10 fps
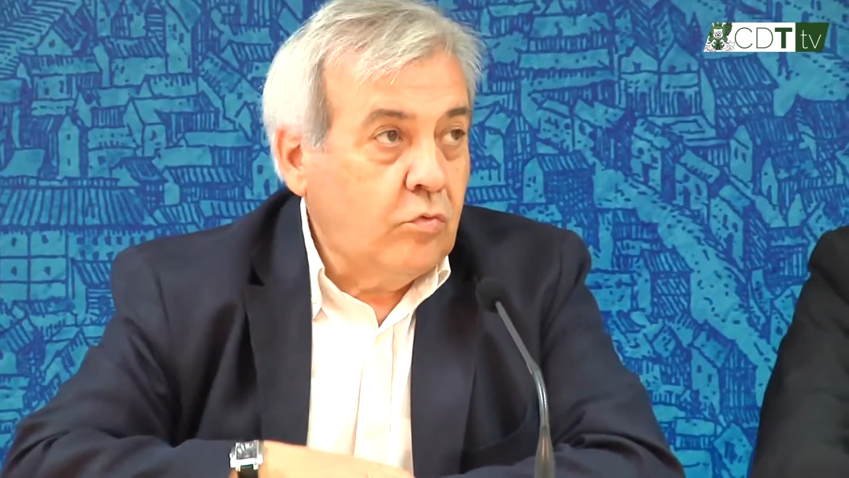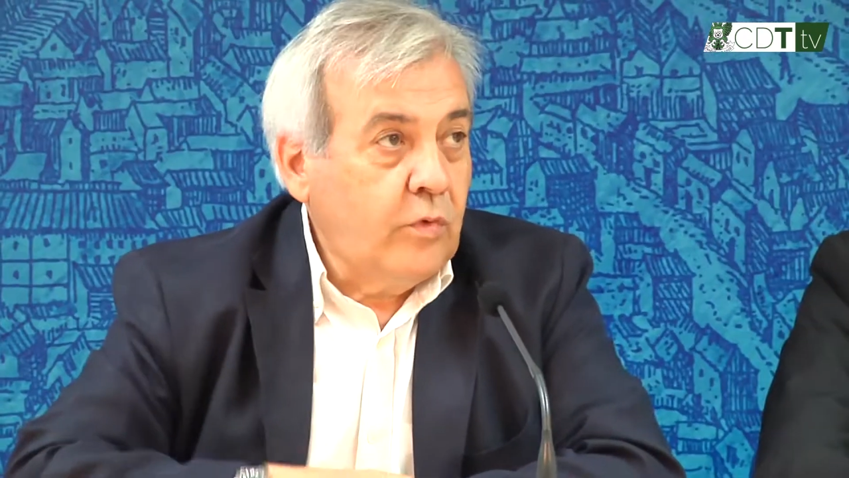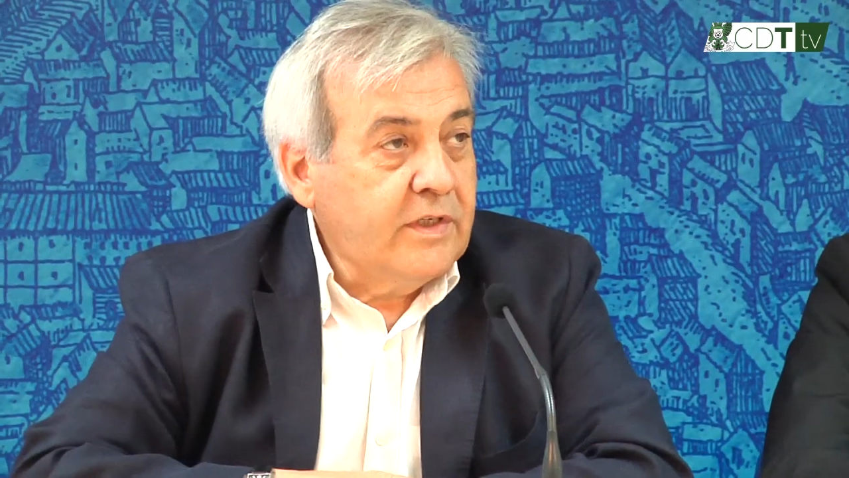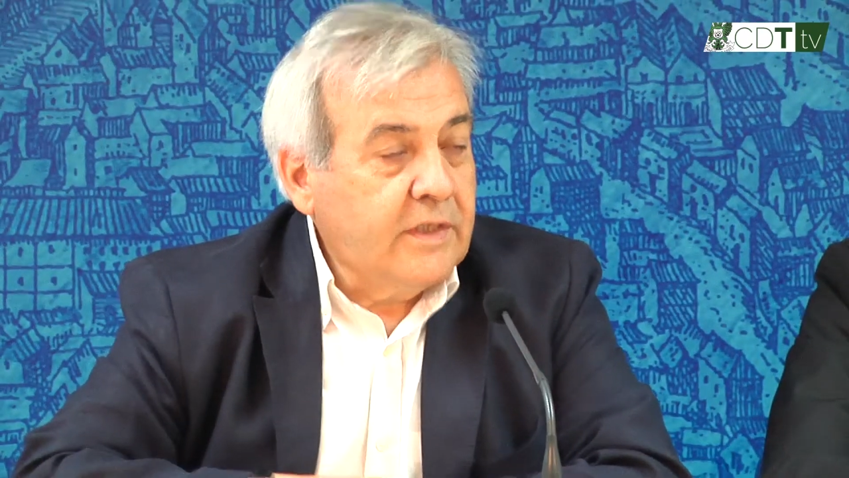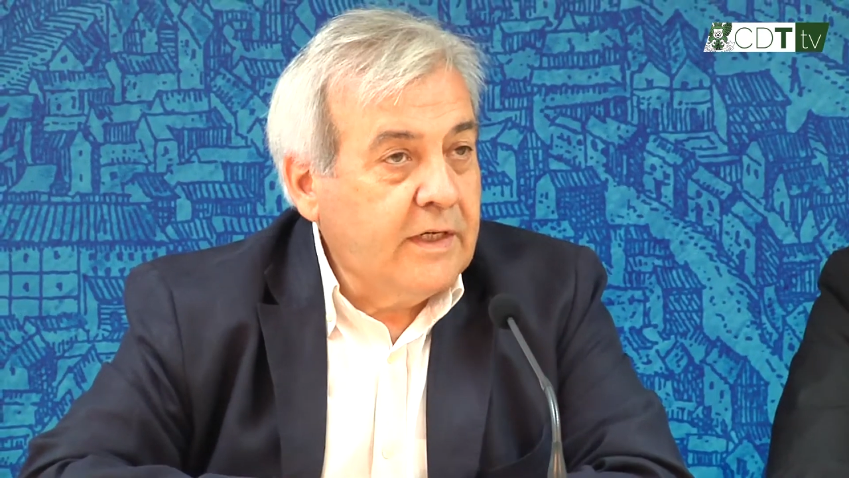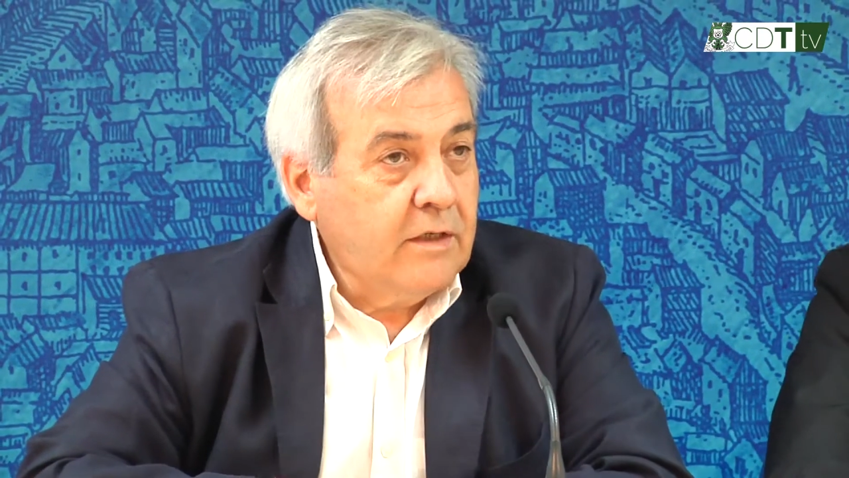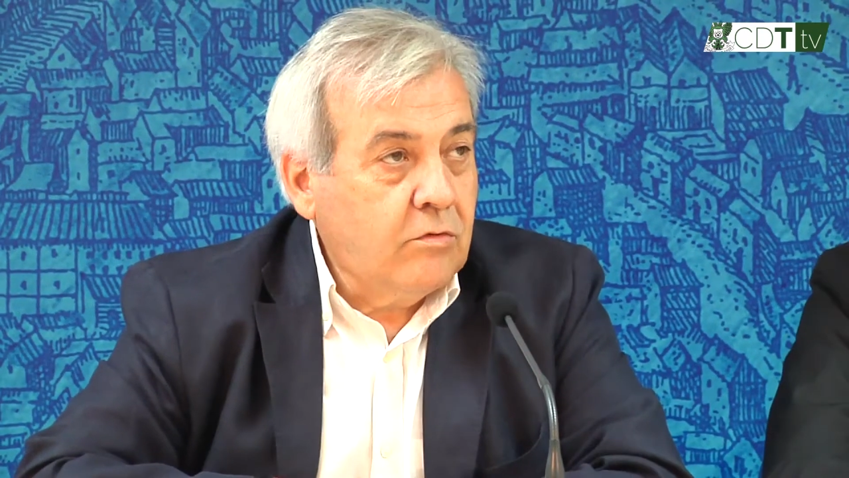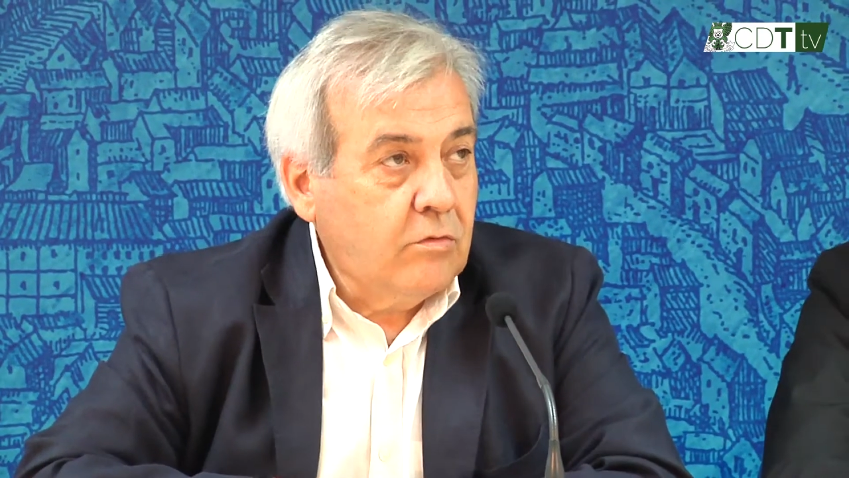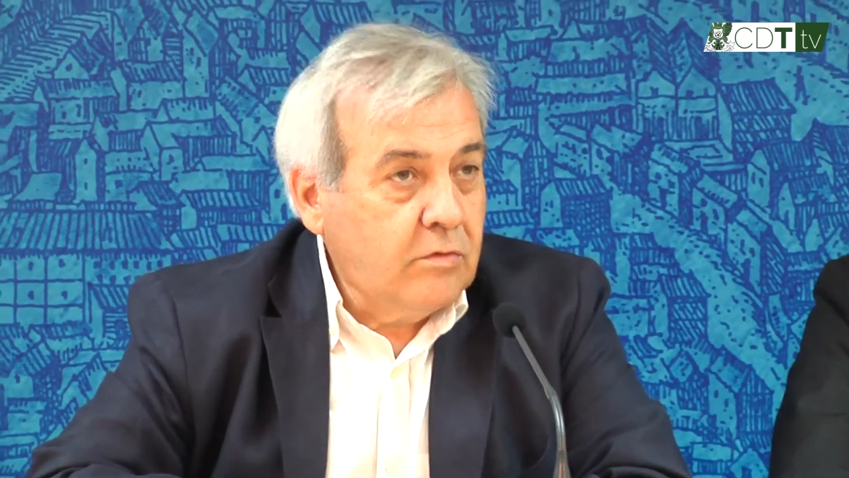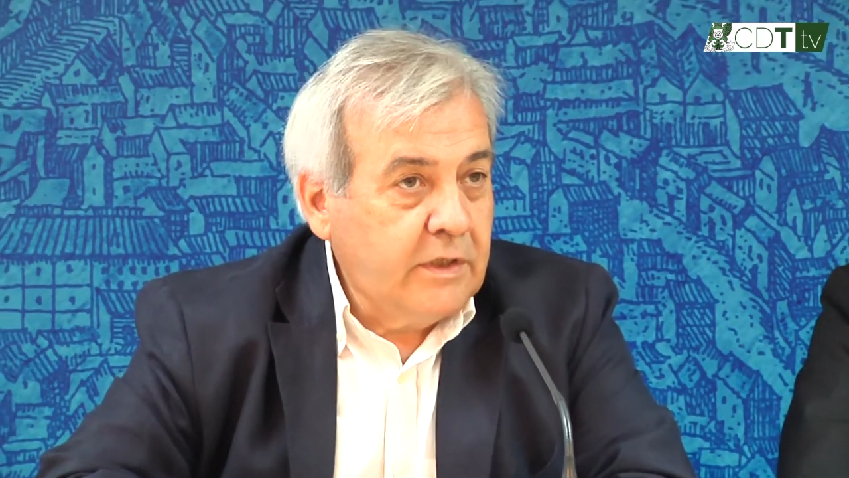cuenta
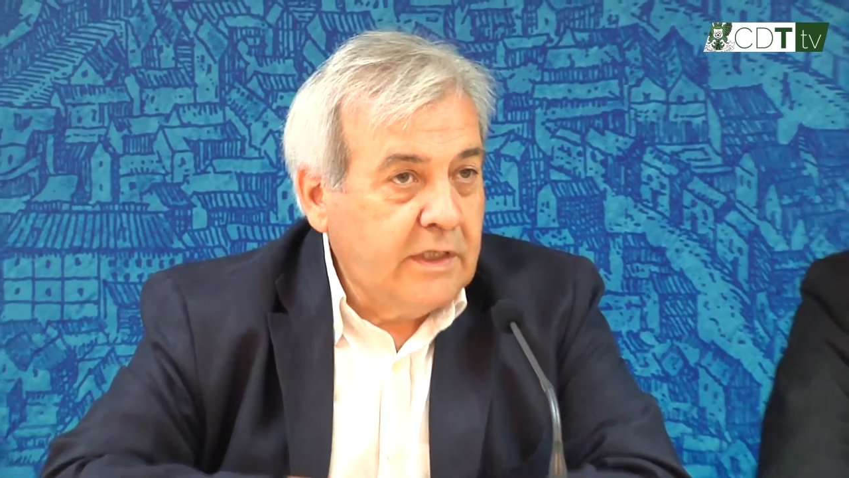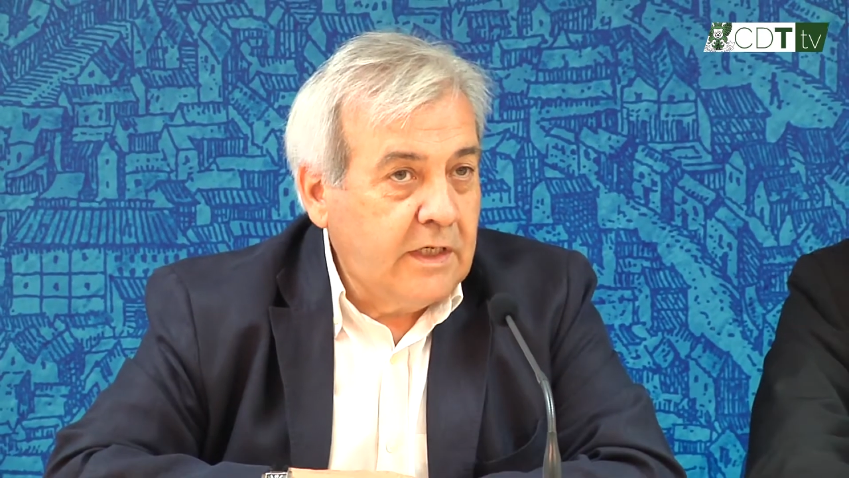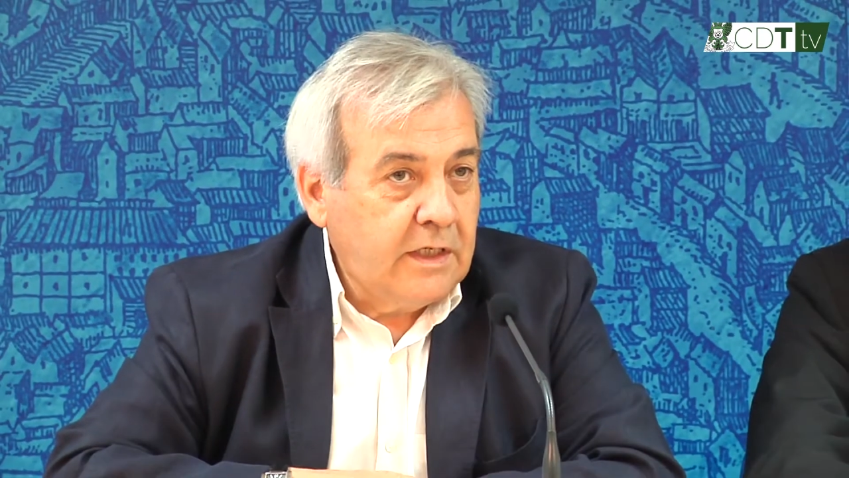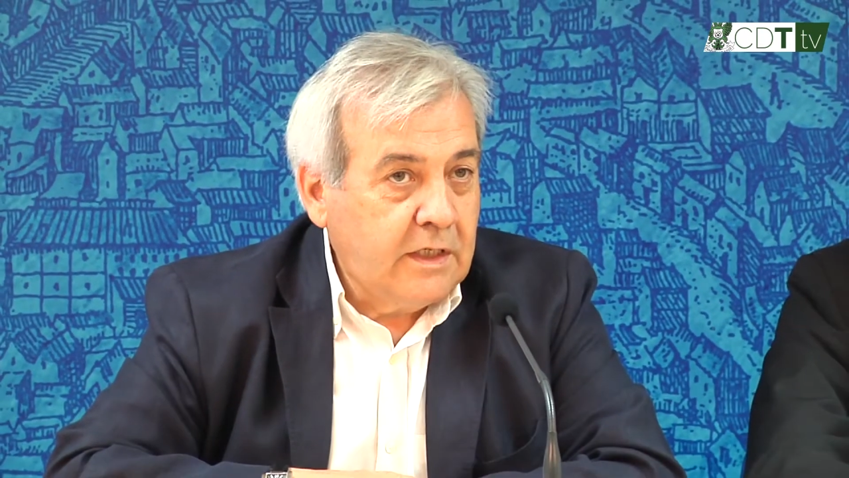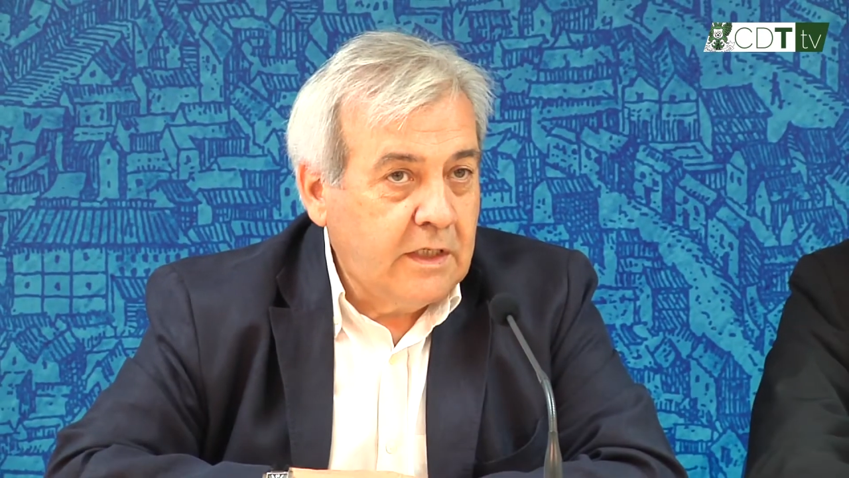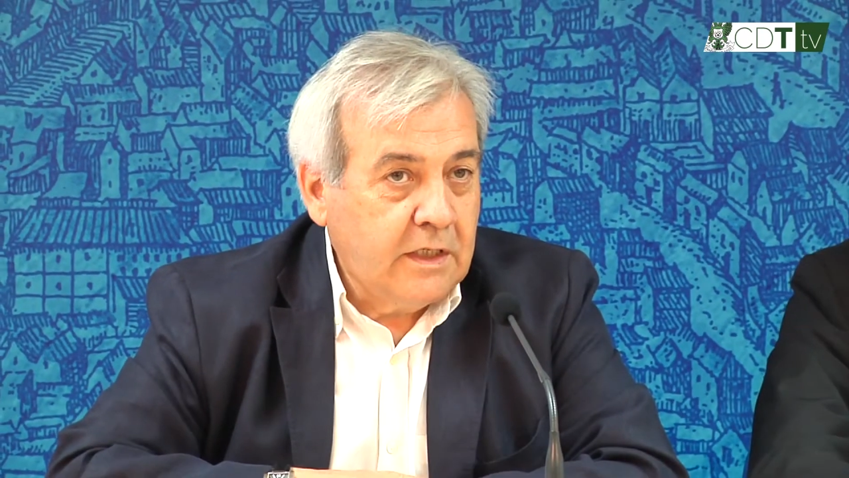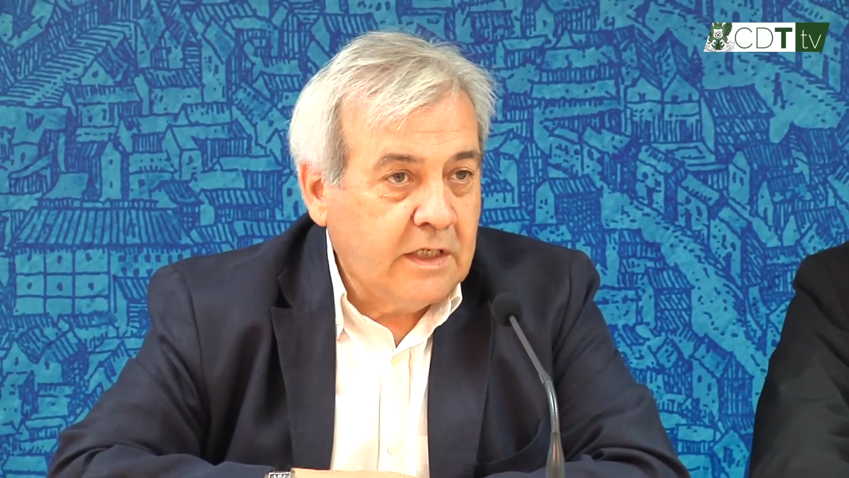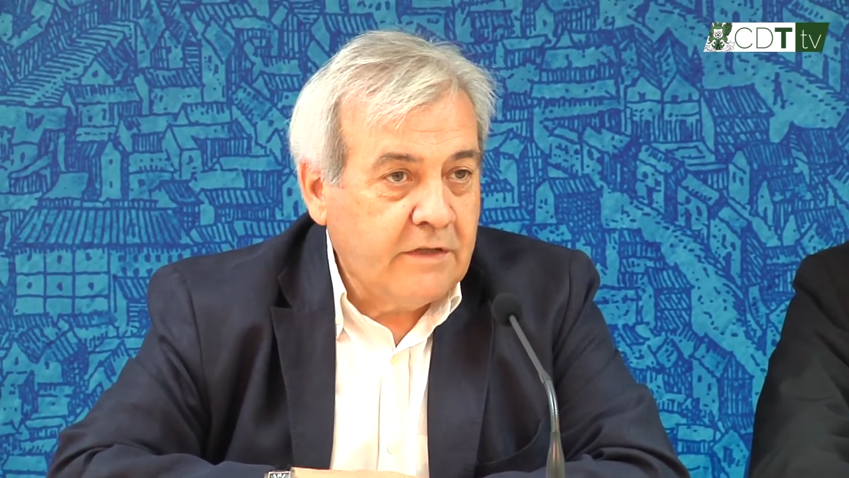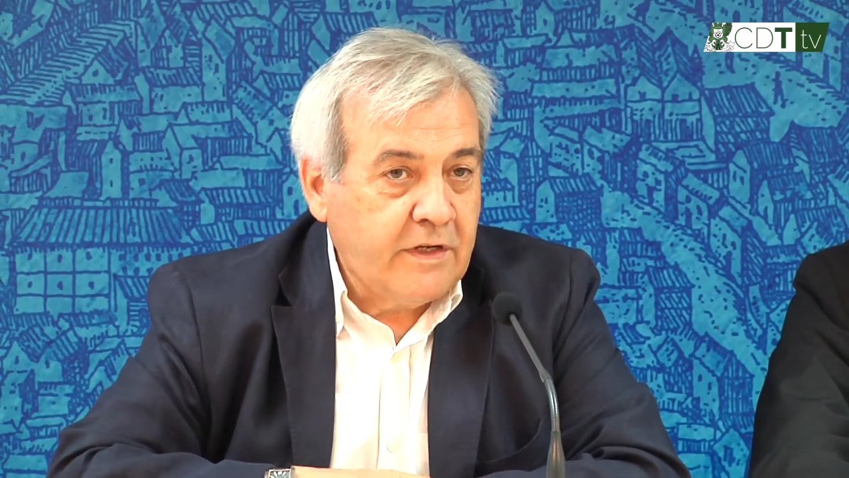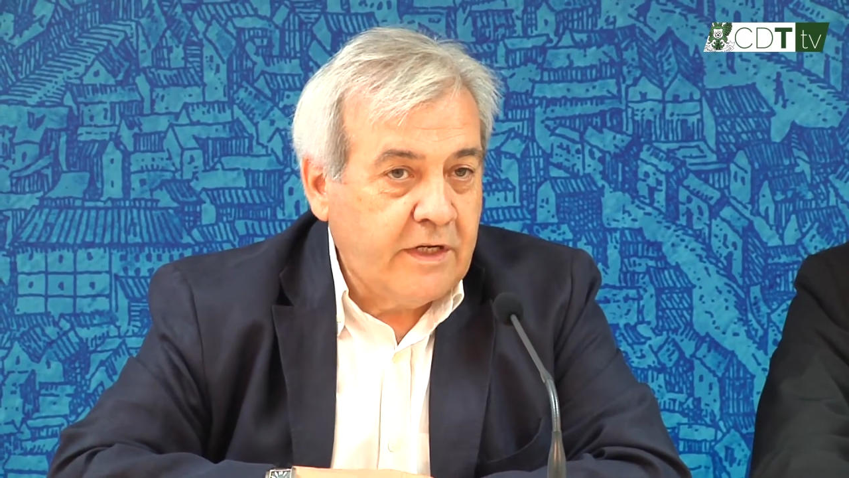con el
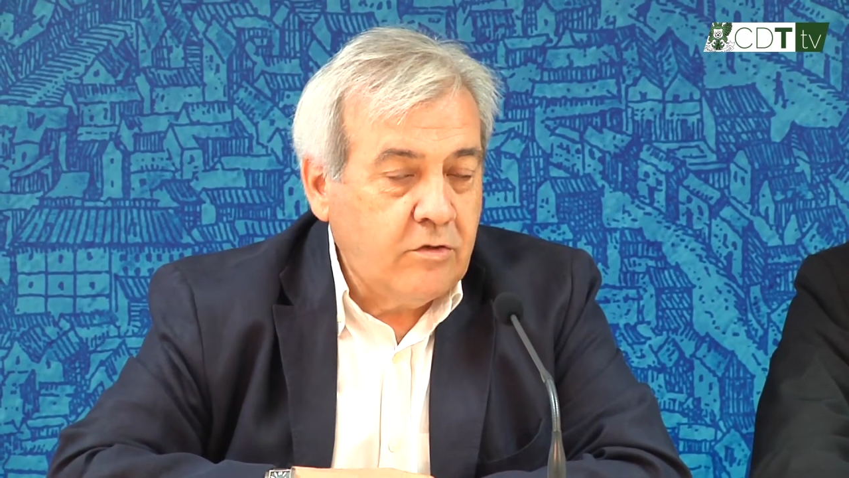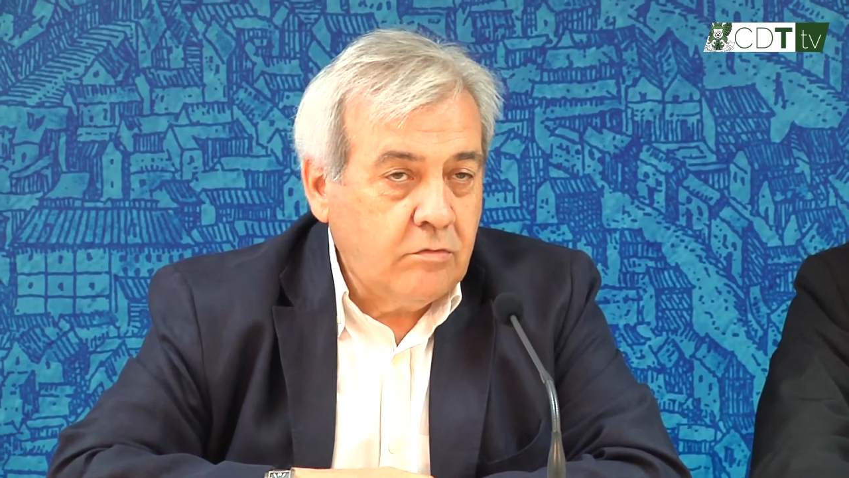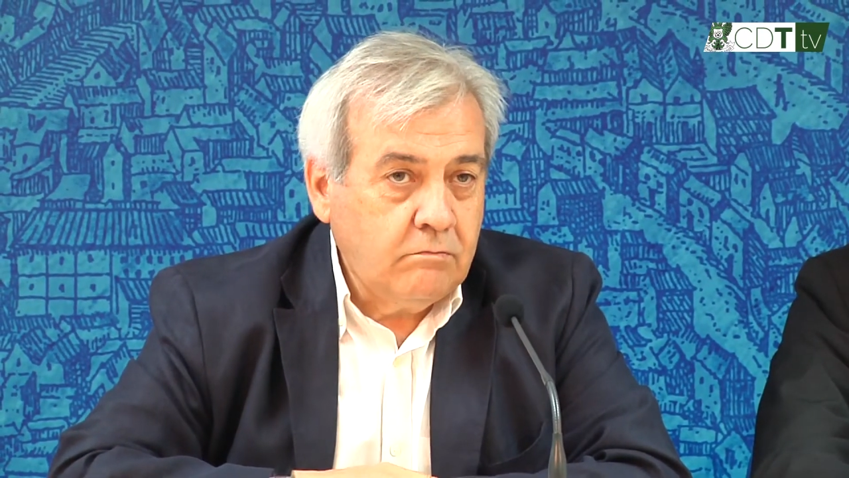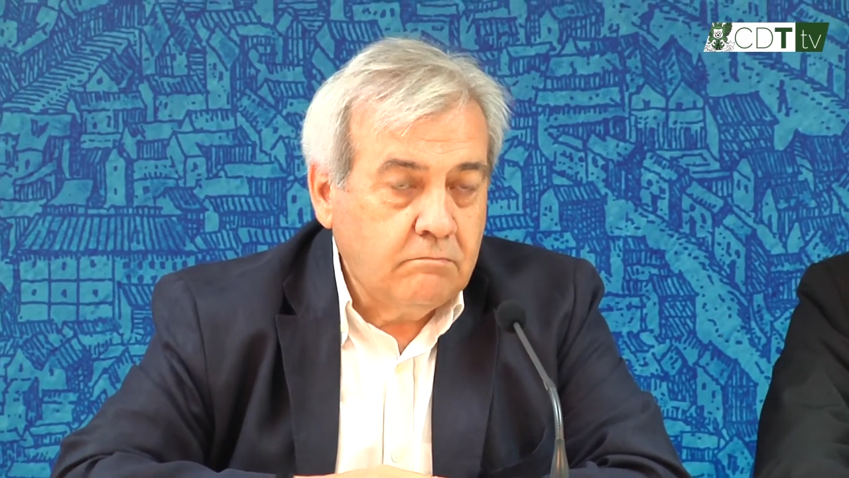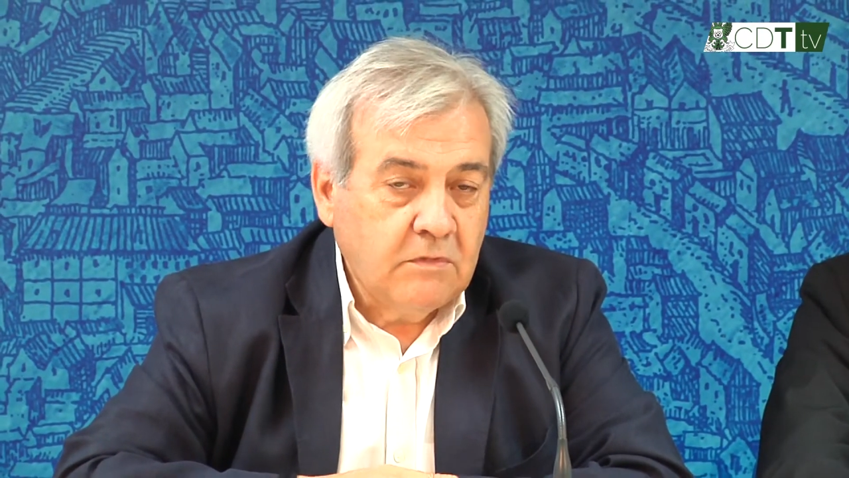Cacereño,